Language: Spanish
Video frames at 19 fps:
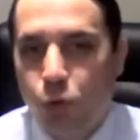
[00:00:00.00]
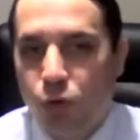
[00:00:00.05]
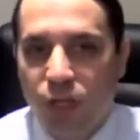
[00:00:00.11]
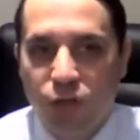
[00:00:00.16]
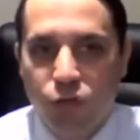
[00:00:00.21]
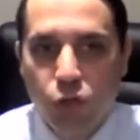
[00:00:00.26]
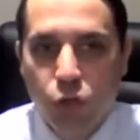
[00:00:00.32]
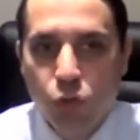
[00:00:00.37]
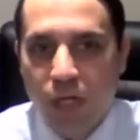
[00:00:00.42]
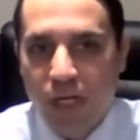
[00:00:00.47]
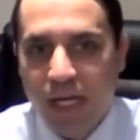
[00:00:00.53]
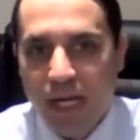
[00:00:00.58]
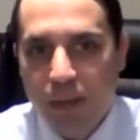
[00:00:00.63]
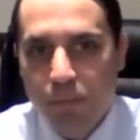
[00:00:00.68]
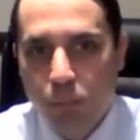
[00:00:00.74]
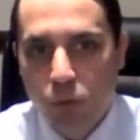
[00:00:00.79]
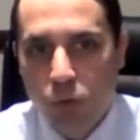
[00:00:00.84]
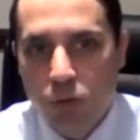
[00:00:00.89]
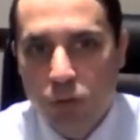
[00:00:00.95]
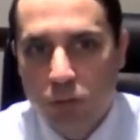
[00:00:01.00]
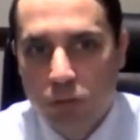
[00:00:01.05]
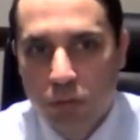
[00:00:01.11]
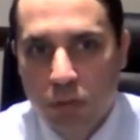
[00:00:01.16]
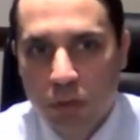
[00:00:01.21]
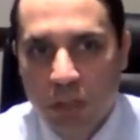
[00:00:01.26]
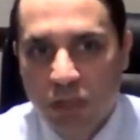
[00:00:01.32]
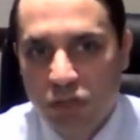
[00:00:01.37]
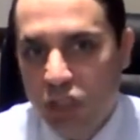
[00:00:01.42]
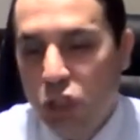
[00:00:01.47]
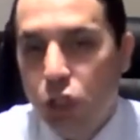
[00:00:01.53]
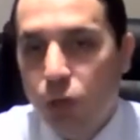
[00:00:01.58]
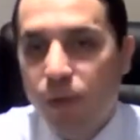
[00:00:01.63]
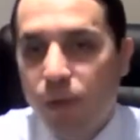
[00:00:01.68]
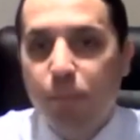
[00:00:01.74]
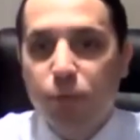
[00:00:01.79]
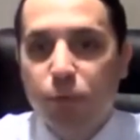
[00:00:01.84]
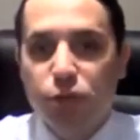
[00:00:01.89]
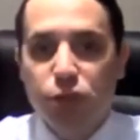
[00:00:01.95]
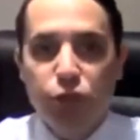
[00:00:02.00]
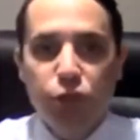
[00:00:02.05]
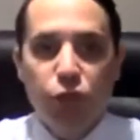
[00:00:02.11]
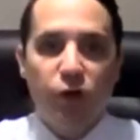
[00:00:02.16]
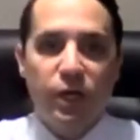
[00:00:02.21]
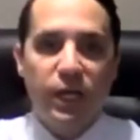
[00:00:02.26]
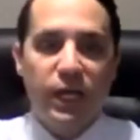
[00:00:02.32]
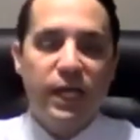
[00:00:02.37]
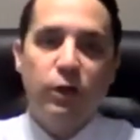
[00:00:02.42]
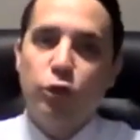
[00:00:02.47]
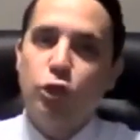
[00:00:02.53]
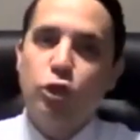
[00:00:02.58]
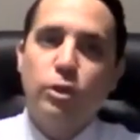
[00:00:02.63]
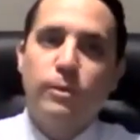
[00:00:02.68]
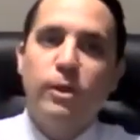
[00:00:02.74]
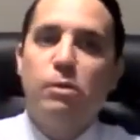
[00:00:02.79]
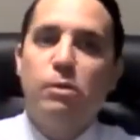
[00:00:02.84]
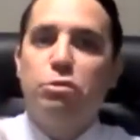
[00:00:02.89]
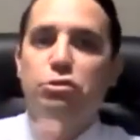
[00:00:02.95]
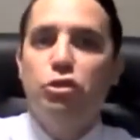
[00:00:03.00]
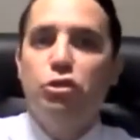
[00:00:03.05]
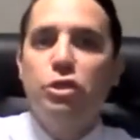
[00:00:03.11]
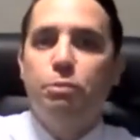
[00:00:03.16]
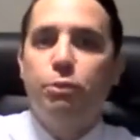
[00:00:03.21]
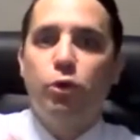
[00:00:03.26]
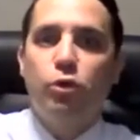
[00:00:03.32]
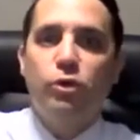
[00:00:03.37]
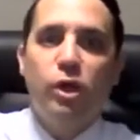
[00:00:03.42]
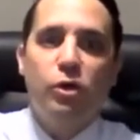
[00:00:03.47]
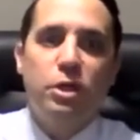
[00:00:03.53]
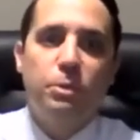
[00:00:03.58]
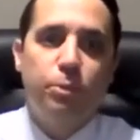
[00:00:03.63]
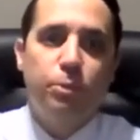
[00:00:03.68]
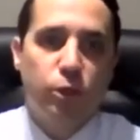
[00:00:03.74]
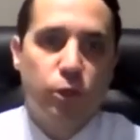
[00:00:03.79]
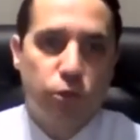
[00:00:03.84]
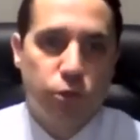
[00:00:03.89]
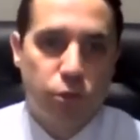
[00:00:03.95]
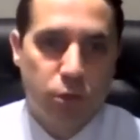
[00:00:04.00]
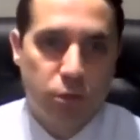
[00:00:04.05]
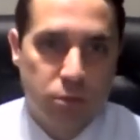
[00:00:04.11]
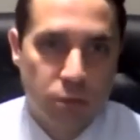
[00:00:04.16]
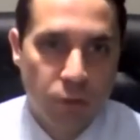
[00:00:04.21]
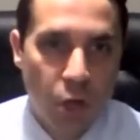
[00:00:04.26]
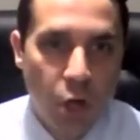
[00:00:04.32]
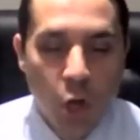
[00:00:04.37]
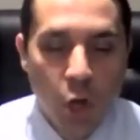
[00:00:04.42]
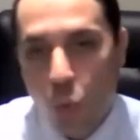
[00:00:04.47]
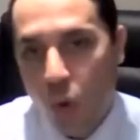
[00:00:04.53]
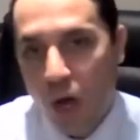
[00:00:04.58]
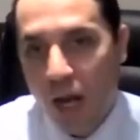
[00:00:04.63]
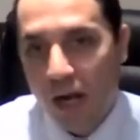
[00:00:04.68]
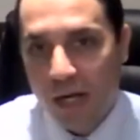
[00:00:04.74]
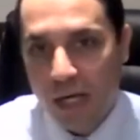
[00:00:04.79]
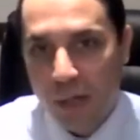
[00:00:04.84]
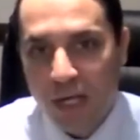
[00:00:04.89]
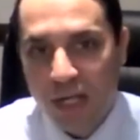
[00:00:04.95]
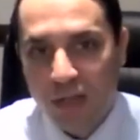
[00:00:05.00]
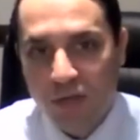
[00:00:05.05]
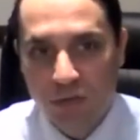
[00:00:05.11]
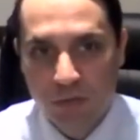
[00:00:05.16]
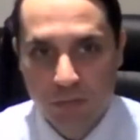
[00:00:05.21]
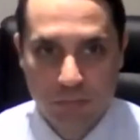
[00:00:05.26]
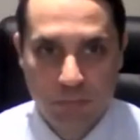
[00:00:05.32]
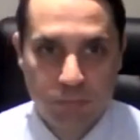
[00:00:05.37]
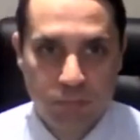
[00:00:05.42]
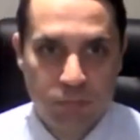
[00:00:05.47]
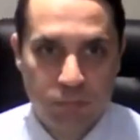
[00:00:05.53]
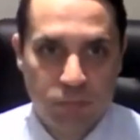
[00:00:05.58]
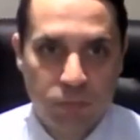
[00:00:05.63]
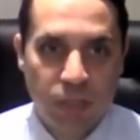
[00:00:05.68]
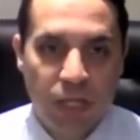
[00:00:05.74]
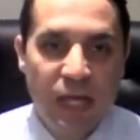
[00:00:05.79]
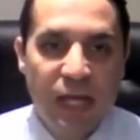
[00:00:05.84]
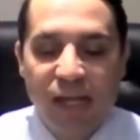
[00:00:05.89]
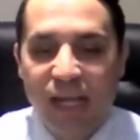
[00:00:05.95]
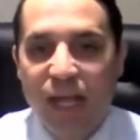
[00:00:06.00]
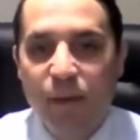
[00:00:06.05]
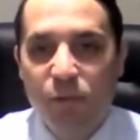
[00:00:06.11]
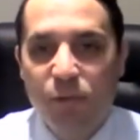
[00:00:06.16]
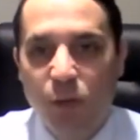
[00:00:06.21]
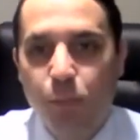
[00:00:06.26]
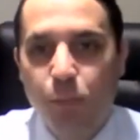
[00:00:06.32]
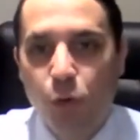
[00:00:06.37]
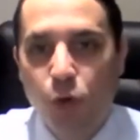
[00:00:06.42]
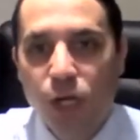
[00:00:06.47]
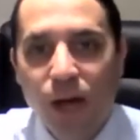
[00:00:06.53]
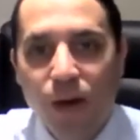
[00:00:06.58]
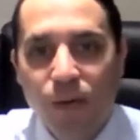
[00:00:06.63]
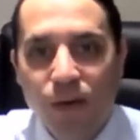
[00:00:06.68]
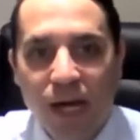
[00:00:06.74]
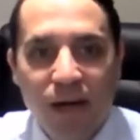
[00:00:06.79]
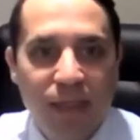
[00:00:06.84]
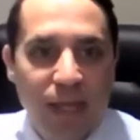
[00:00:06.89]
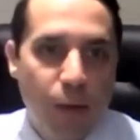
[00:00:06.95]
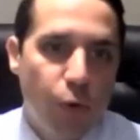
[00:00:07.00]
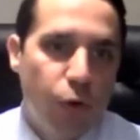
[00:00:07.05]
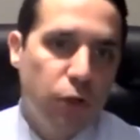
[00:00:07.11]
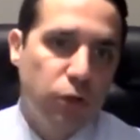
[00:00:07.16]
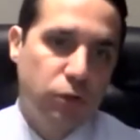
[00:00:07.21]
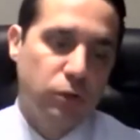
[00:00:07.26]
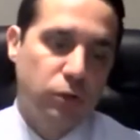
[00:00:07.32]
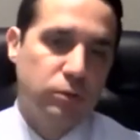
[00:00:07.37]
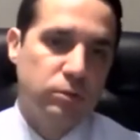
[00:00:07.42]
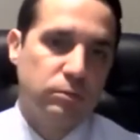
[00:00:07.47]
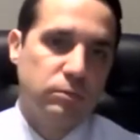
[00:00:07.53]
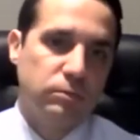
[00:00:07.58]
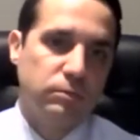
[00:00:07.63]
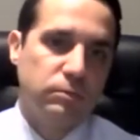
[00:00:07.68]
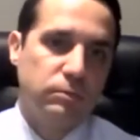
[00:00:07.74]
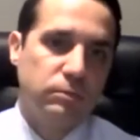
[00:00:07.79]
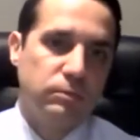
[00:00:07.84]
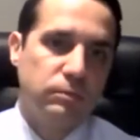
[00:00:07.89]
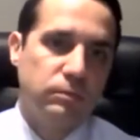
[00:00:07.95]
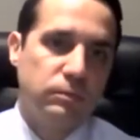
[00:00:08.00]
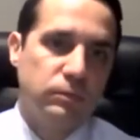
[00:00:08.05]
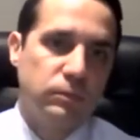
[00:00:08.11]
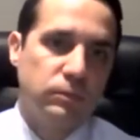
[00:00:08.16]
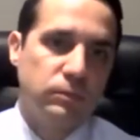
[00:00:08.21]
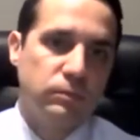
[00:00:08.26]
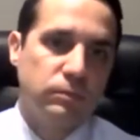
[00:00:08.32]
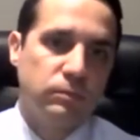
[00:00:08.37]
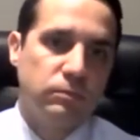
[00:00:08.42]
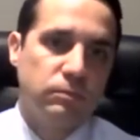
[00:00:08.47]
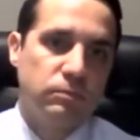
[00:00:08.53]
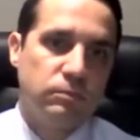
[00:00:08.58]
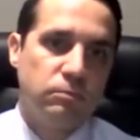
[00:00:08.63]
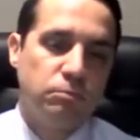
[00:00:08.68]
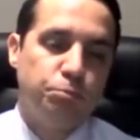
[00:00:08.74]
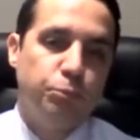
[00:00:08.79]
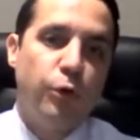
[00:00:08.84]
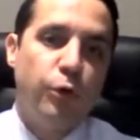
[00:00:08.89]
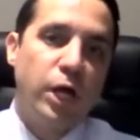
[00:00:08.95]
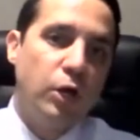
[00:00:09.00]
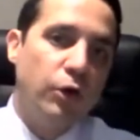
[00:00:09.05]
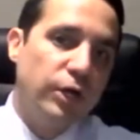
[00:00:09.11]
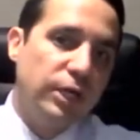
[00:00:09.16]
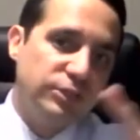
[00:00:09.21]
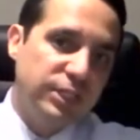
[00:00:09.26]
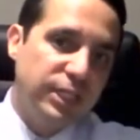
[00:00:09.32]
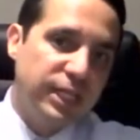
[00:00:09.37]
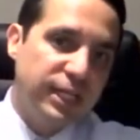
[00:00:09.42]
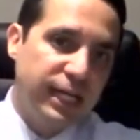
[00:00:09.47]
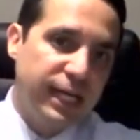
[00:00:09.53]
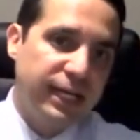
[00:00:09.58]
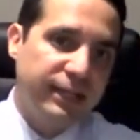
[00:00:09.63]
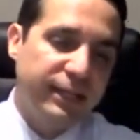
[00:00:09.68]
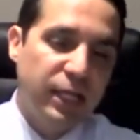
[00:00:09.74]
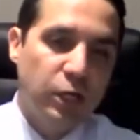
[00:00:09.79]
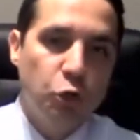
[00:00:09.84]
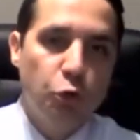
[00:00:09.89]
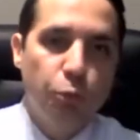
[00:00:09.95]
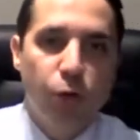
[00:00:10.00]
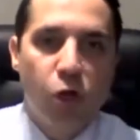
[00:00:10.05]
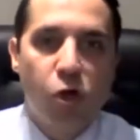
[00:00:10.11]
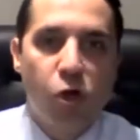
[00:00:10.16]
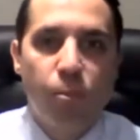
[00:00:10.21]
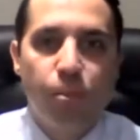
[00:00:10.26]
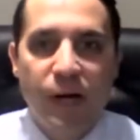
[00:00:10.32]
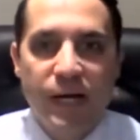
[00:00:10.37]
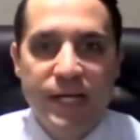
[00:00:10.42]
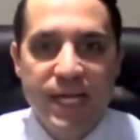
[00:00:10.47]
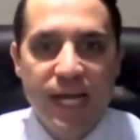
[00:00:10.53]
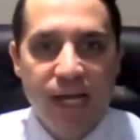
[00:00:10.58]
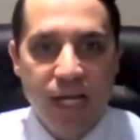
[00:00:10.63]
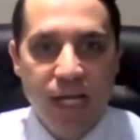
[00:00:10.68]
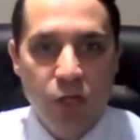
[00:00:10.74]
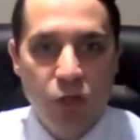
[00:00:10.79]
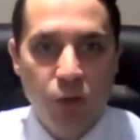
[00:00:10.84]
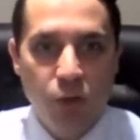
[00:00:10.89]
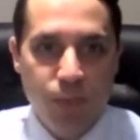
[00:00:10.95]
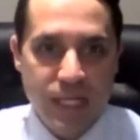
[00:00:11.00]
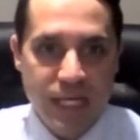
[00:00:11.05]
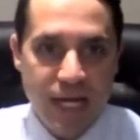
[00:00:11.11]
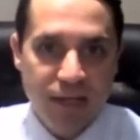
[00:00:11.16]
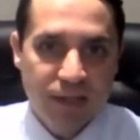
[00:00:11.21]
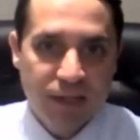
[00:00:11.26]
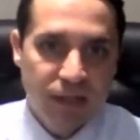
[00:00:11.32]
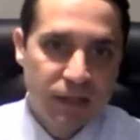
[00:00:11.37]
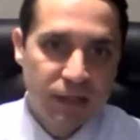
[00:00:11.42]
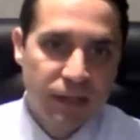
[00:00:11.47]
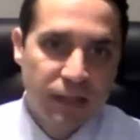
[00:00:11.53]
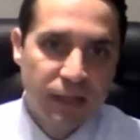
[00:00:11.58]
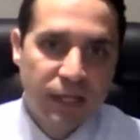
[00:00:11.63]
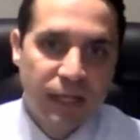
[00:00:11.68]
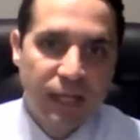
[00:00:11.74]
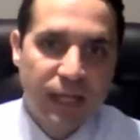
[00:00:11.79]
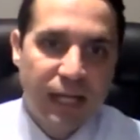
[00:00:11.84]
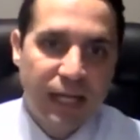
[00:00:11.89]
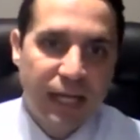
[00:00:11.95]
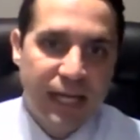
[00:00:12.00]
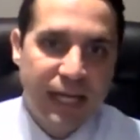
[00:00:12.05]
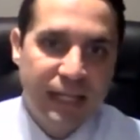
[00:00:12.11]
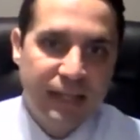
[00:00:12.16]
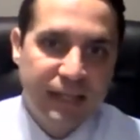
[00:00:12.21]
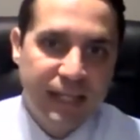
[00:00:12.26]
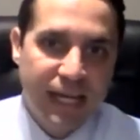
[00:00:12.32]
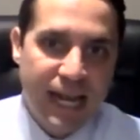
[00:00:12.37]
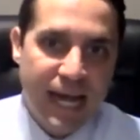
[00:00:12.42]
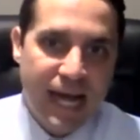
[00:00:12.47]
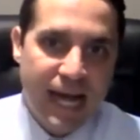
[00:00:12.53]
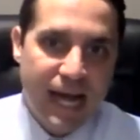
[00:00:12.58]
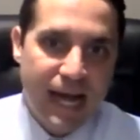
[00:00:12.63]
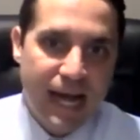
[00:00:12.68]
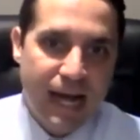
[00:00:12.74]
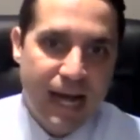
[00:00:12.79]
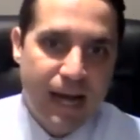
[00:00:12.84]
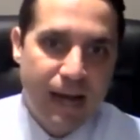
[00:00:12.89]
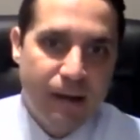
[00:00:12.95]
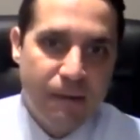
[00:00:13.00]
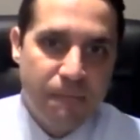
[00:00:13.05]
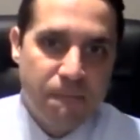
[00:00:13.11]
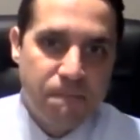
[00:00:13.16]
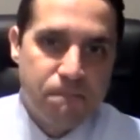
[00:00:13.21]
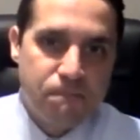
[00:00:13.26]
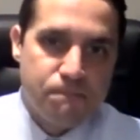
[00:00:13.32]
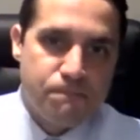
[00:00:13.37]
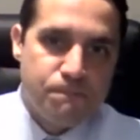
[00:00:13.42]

por decir un ejemplo, sin tomar posición, ¿eh? no estoy tomando posición ni por un lado ni por otro. O al revés, que se prohíba hablar de aborto, porque lo decían este grupo de compañías que dominan este, la,